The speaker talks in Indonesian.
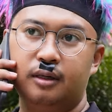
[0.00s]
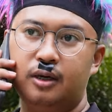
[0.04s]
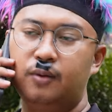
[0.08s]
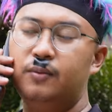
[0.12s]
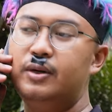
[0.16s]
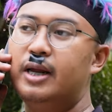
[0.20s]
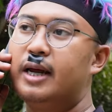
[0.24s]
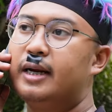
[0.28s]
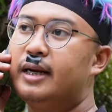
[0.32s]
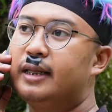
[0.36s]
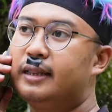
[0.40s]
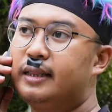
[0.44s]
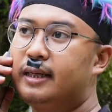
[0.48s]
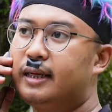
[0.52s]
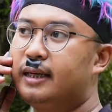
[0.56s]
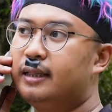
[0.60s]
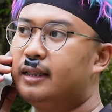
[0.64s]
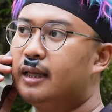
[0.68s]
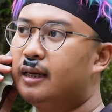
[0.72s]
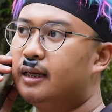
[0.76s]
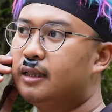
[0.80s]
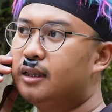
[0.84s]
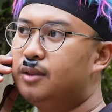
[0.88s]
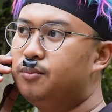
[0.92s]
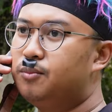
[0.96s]
Ya udah nanti
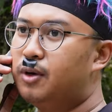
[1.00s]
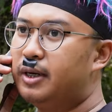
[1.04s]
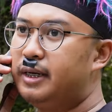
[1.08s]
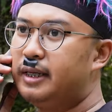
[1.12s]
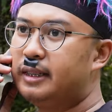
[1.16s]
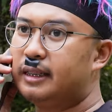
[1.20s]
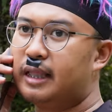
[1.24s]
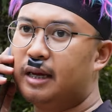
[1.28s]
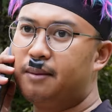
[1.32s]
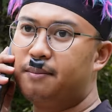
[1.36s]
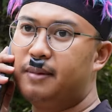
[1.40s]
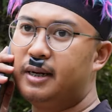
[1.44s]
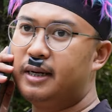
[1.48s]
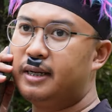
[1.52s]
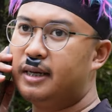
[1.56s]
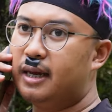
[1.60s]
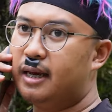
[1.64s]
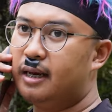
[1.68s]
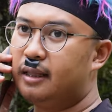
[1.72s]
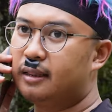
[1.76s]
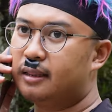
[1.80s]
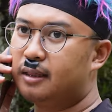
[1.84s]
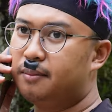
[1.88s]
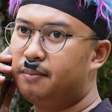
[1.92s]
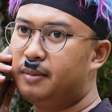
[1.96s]
kita ketemuan di taman
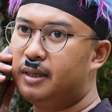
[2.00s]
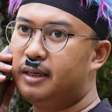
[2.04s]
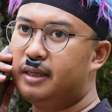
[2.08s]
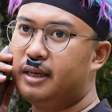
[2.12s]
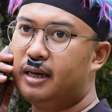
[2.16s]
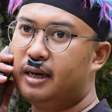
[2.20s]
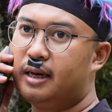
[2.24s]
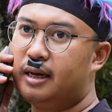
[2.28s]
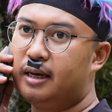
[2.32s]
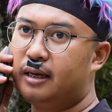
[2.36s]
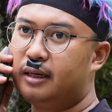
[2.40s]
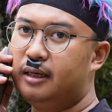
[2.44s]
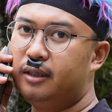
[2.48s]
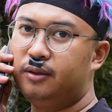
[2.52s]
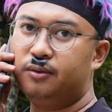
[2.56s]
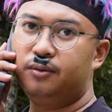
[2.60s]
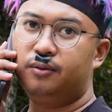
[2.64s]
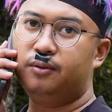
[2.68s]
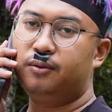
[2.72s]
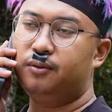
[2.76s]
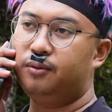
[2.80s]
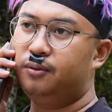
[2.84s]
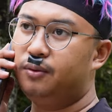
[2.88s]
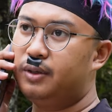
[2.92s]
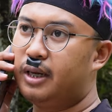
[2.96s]
ya, taman yang itu
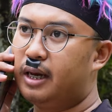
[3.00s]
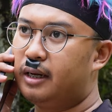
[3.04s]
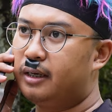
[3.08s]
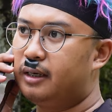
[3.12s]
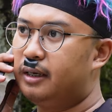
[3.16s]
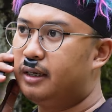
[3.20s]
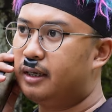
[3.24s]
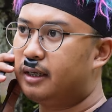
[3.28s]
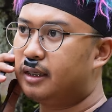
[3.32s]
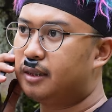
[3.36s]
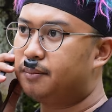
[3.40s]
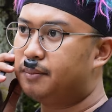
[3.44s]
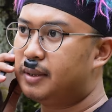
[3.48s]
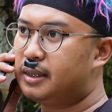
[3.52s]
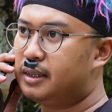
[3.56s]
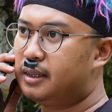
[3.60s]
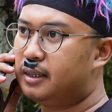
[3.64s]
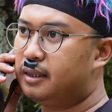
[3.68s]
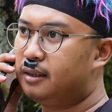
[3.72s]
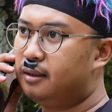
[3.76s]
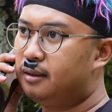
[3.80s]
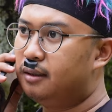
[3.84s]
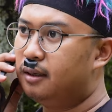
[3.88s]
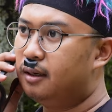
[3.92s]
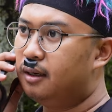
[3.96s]
tuh yang di dekat
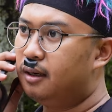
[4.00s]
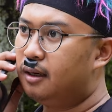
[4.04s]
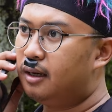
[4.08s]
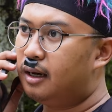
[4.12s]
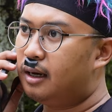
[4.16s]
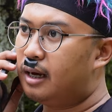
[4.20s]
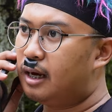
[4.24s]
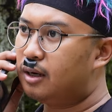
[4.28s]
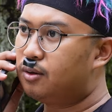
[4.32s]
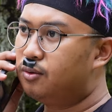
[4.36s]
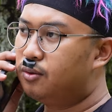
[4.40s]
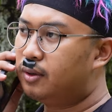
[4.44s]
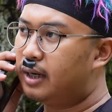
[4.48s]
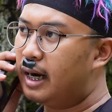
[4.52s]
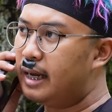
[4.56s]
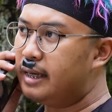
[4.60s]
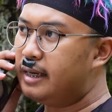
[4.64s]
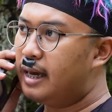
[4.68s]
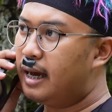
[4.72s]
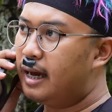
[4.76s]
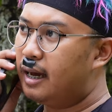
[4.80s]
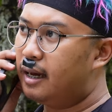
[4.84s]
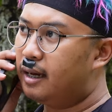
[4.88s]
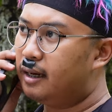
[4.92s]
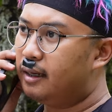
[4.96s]
Masjid Agung
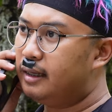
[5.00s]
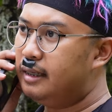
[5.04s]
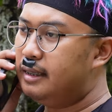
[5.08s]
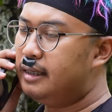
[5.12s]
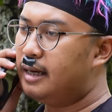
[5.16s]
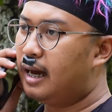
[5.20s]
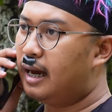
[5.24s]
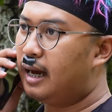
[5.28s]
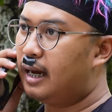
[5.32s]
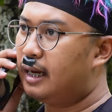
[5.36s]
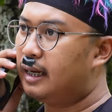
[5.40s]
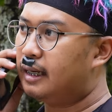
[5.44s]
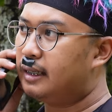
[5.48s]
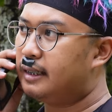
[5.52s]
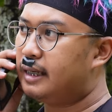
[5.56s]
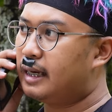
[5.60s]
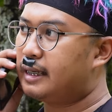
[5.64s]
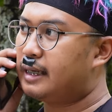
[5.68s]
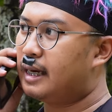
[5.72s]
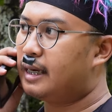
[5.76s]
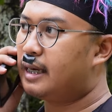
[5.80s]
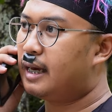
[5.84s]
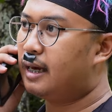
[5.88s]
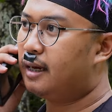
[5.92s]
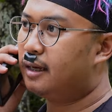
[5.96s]
Raya. Iya, iya,
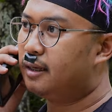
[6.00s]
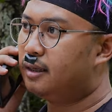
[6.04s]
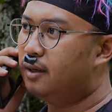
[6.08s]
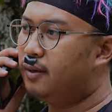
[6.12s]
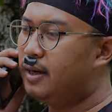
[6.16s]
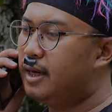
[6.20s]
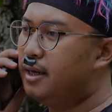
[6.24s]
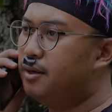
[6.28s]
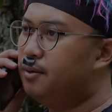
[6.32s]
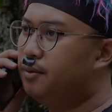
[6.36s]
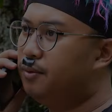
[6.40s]
iya. Ya Yaudah